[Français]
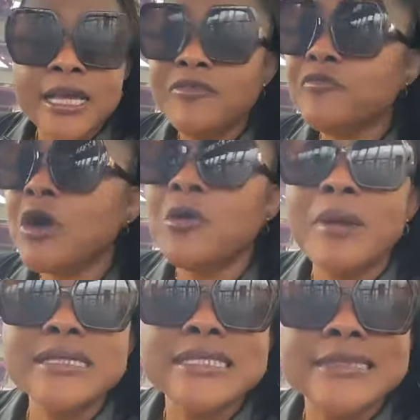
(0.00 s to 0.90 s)
Il voit
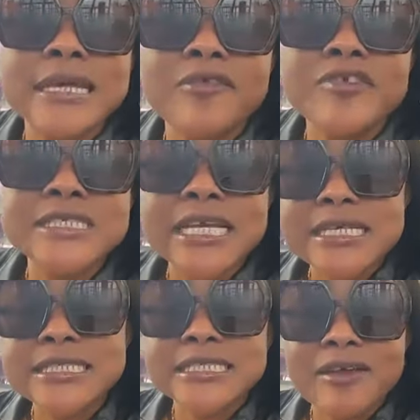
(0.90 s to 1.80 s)
comment ses enfants, il sait
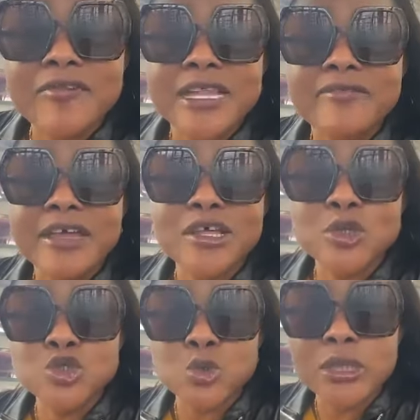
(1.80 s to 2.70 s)
que ses enfants devaient
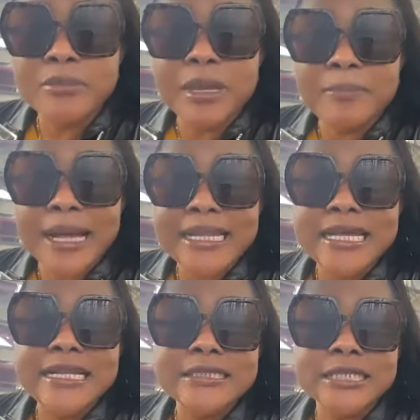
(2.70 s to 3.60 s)
être jolis, mais pas
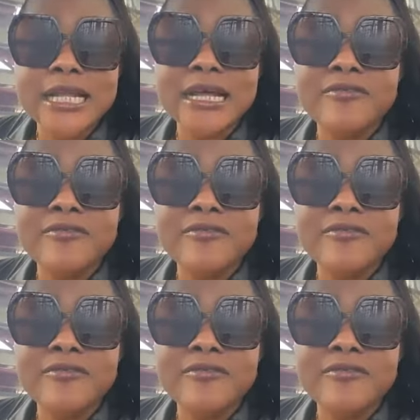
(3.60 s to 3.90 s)
négligeant.